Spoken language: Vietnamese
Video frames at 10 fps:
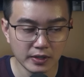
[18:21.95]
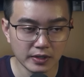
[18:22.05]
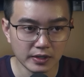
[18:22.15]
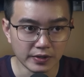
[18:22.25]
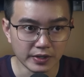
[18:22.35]

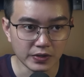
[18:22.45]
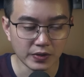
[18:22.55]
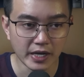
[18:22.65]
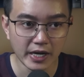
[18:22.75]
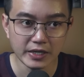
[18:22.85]
người con
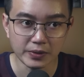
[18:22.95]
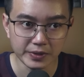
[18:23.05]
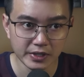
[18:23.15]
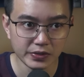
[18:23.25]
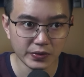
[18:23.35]
gái độc
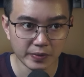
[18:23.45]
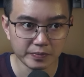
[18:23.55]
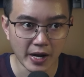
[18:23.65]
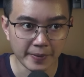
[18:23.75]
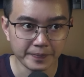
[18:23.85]
nhất của ông
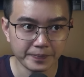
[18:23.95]
bà.